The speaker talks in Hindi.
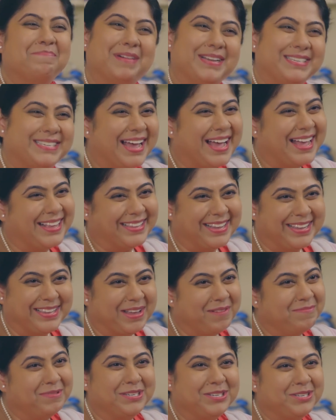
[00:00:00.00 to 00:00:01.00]
मजा आता
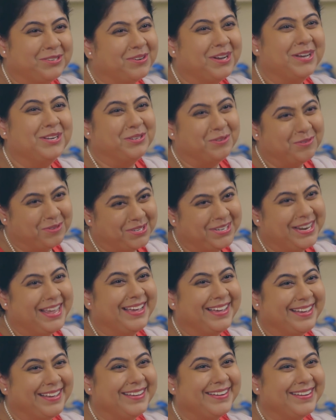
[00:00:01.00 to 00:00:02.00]
था बच्चों का जोश
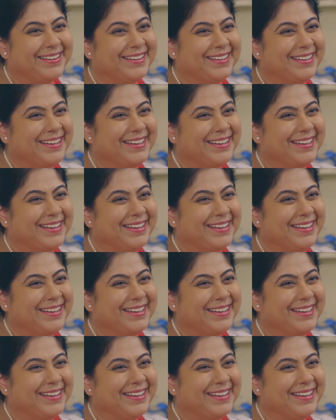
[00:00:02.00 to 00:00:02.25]
देखकर